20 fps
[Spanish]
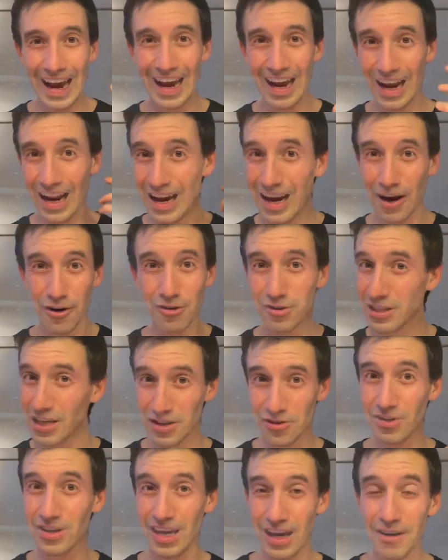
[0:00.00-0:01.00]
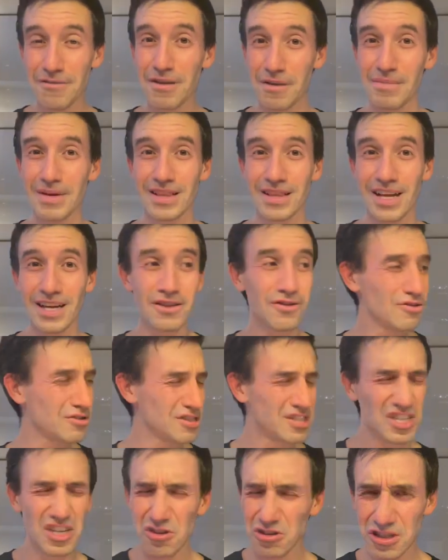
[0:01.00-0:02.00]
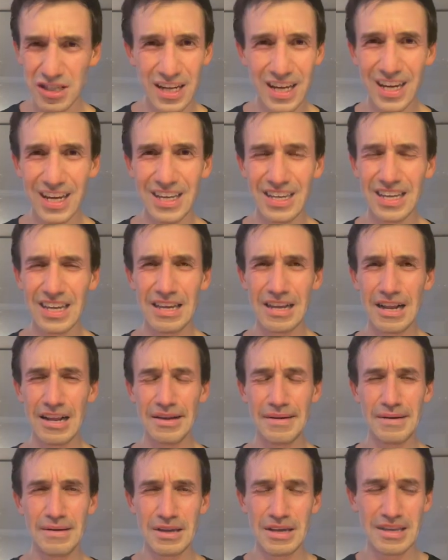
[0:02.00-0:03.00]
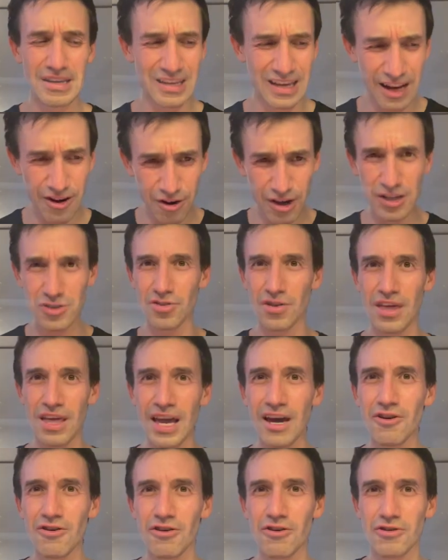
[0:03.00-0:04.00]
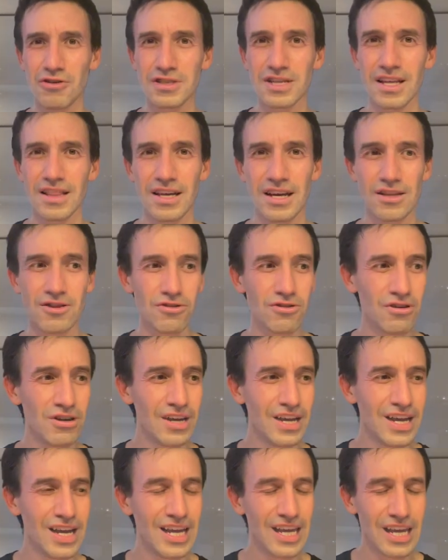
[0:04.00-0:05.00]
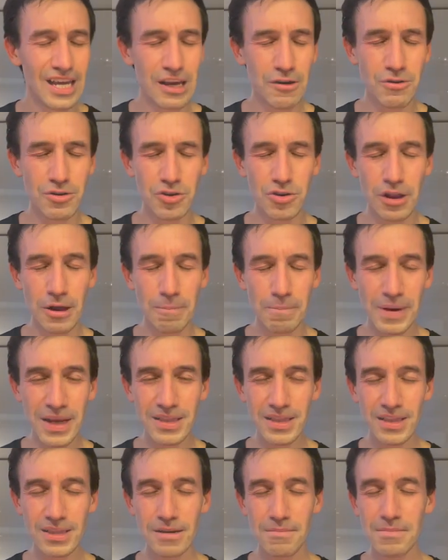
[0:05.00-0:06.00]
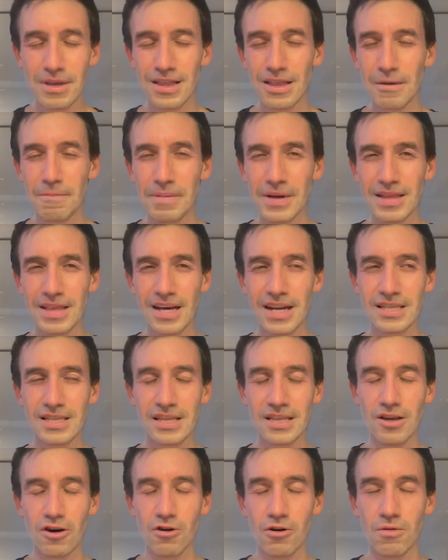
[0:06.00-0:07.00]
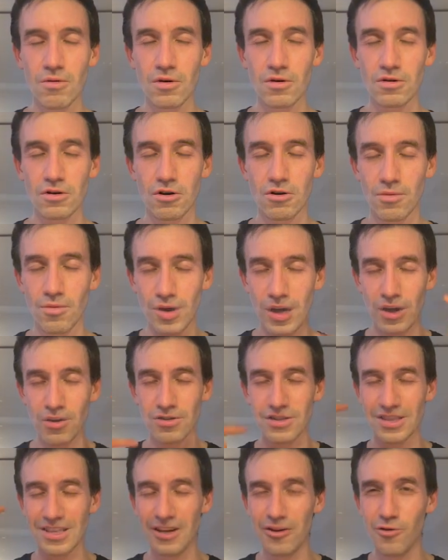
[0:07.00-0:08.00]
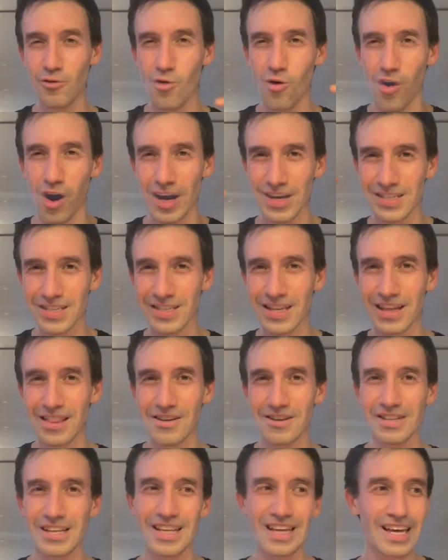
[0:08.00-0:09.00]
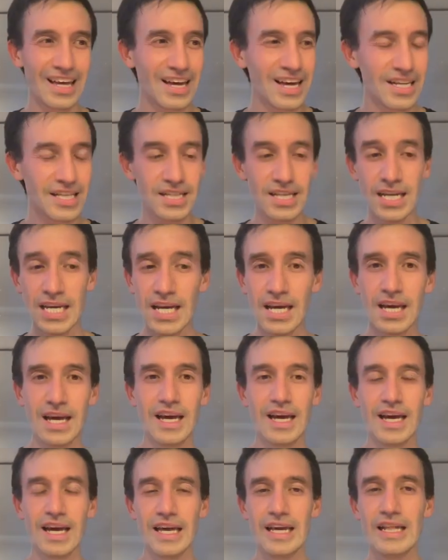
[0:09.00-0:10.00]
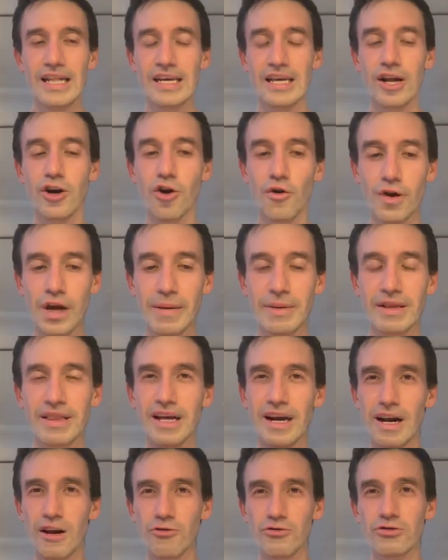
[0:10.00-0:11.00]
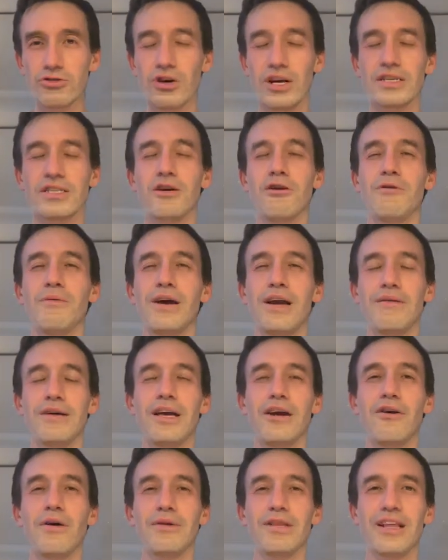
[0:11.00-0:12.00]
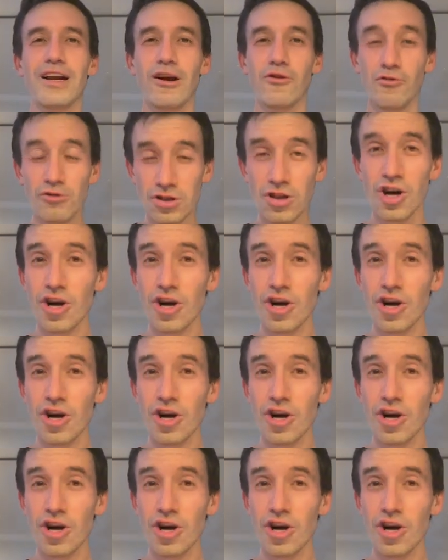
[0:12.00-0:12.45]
en la noche eso queda fermentando, sí o sí. Y, creo que soñé con cosas de esto. Y cuando despiertas también despiertas en ese estado como, como que continúas desde donde te quedaste y dije, no voy a prender la luz, a las 5 de la mañana voy a prender la luz,